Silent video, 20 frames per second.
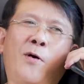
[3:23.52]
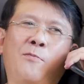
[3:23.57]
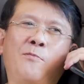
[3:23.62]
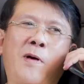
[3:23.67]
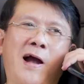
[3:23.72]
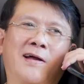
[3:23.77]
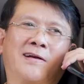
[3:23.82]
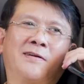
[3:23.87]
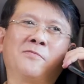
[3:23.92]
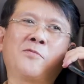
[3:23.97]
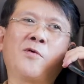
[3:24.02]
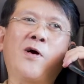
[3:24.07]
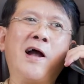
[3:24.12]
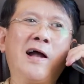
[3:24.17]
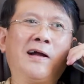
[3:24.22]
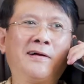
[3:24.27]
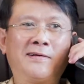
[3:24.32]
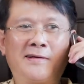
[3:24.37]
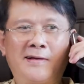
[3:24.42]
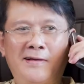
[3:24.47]
mệt trong quá
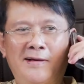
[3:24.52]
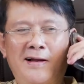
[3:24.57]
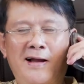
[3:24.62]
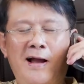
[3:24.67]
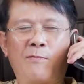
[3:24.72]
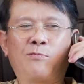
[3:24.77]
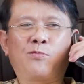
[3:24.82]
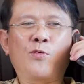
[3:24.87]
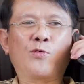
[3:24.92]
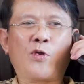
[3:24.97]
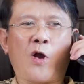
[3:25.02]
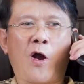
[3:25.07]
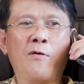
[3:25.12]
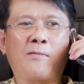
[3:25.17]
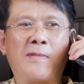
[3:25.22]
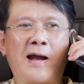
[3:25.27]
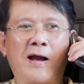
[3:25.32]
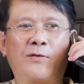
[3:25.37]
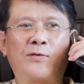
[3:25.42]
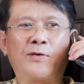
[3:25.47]
à ông muốn
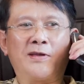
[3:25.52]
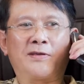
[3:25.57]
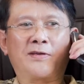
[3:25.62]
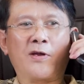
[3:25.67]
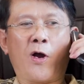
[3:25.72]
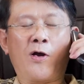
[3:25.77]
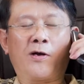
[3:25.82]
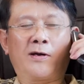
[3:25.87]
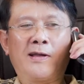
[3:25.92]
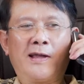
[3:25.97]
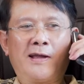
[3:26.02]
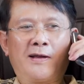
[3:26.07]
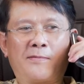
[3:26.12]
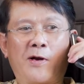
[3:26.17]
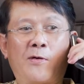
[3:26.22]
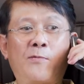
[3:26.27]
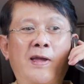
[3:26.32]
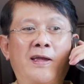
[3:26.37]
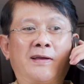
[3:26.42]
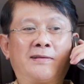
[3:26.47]
chọn màu gì chọn
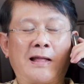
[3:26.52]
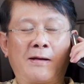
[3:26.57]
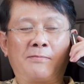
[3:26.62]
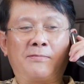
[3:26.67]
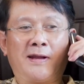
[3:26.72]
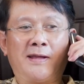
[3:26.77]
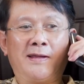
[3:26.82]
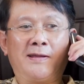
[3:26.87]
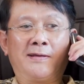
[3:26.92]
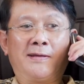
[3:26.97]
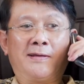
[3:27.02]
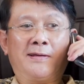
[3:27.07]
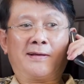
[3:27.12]
mà ông yên tâm đi